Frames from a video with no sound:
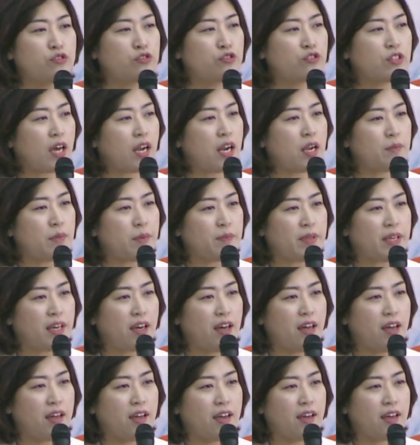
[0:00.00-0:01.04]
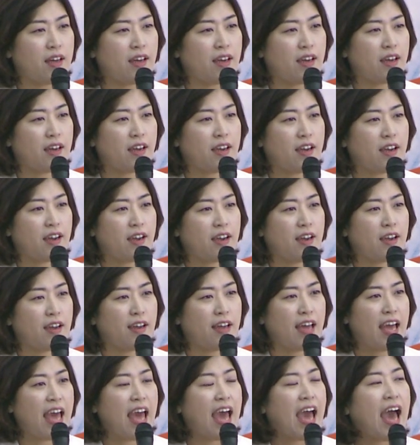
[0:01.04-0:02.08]
두 사람입니까?
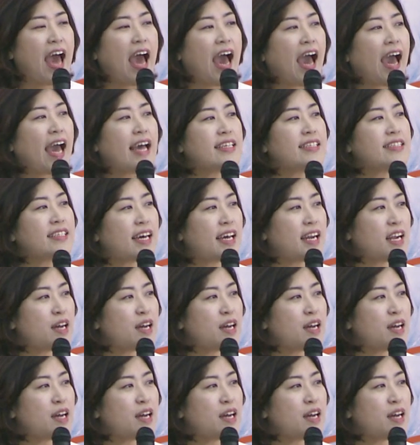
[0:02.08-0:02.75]
한